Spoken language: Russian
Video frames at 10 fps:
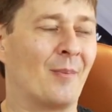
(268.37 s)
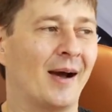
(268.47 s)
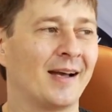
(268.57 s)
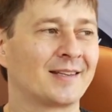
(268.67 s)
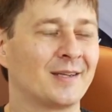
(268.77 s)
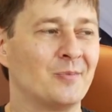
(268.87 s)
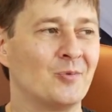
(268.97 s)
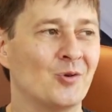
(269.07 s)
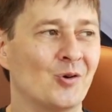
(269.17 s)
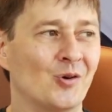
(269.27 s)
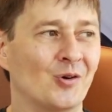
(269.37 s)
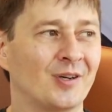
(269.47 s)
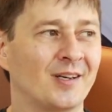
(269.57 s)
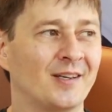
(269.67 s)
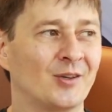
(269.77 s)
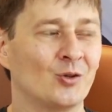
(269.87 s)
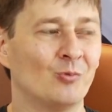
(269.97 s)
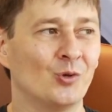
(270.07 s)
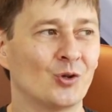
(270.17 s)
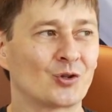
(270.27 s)
Поэтому
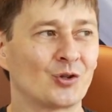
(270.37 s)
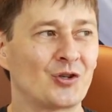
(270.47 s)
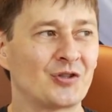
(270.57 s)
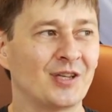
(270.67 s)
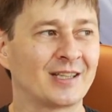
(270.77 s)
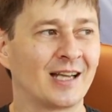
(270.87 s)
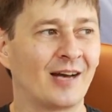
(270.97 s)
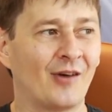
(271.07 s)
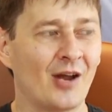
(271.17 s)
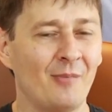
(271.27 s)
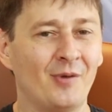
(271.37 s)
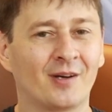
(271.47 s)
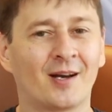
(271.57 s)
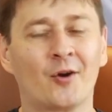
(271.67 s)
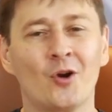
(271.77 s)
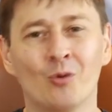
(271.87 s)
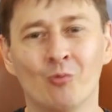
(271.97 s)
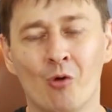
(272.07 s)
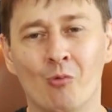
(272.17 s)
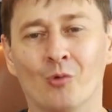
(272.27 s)
думаю, что через некоторое время, как и
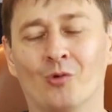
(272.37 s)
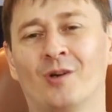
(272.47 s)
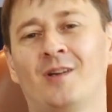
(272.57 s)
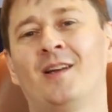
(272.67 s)
любому